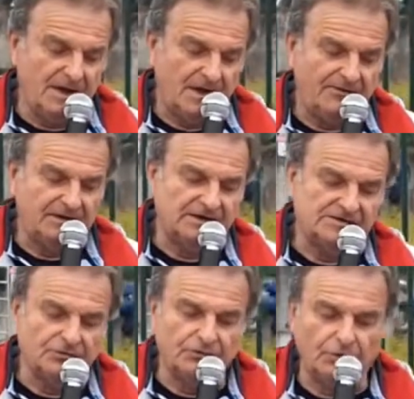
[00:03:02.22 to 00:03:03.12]
avec des
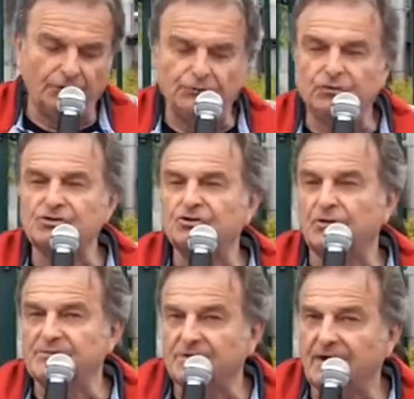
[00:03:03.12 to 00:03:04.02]
zones de refuge
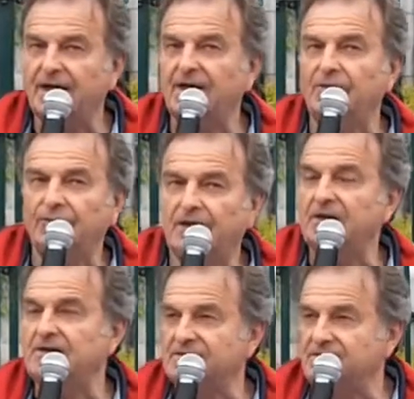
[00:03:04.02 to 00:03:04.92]
comme cela est fait
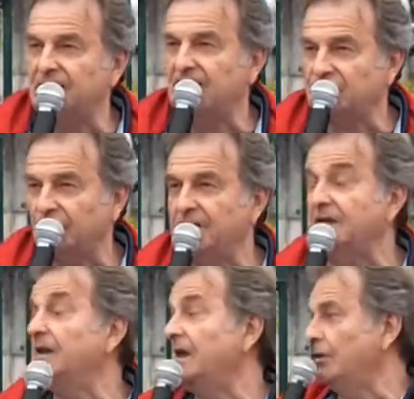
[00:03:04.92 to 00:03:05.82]
ici à
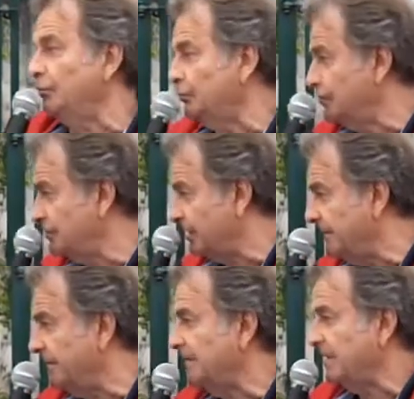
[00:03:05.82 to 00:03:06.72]
Joigny et où nous
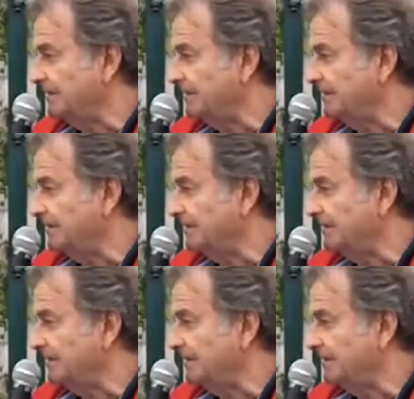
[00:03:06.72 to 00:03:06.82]
sommes,